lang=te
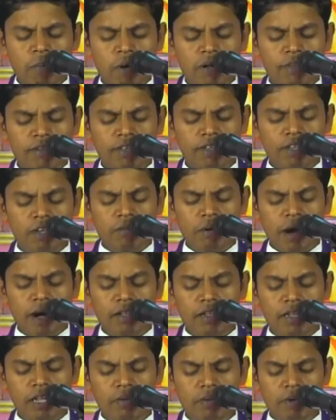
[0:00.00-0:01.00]
మంచిని
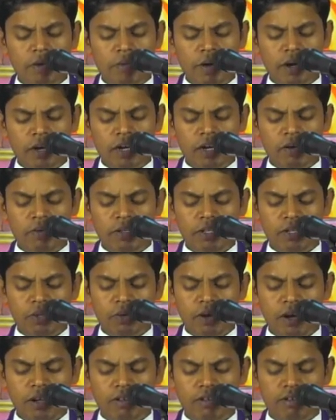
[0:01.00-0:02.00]
మాత్రమే మక్కవతో
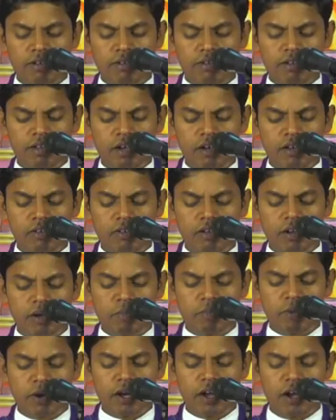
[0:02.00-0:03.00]
ఆశించి
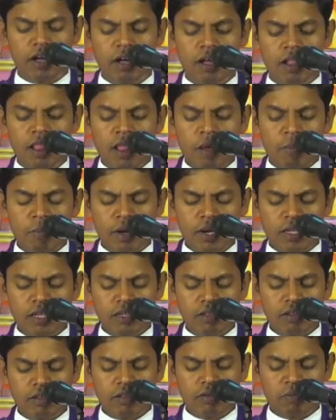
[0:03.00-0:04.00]
అనుసరింపగల
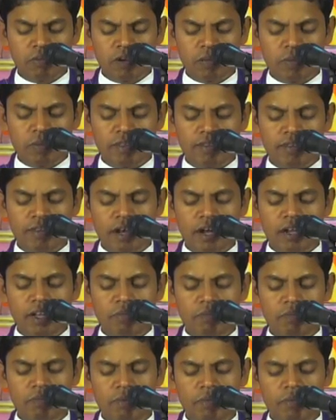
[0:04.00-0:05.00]
మనస్తత్వమును
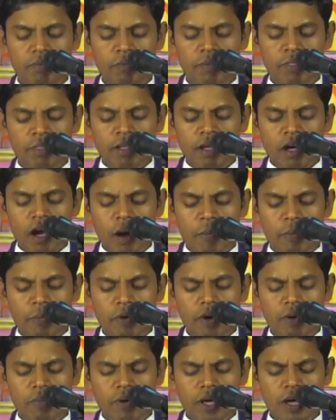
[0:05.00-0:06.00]
ప్రసాదింపము
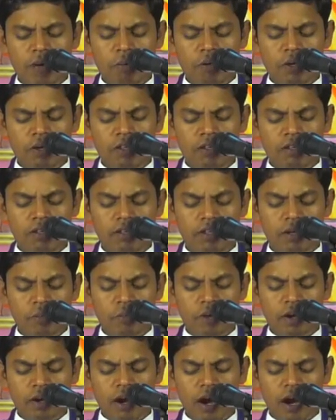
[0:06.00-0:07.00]
అప్పుడు మేము నీ చిత్త
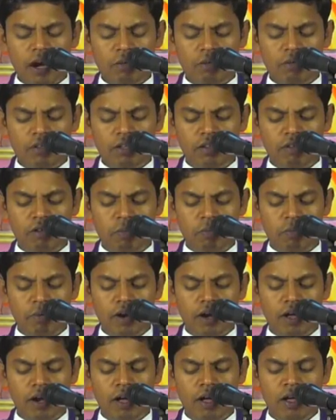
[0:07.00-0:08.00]
ప్రకారము
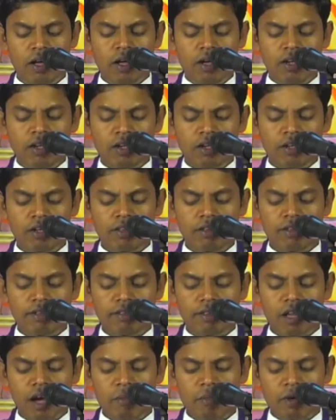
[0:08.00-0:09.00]
చేయింపగల శక్తి
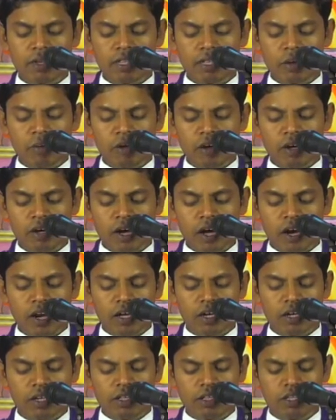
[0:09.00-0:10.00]
సామర్థ్యములను
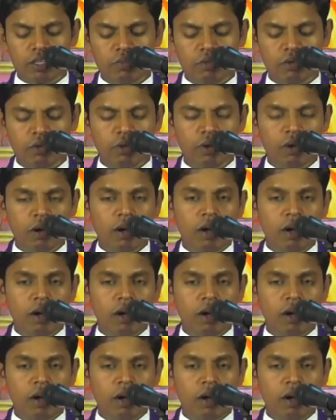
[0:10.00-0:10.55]
కలిగిందము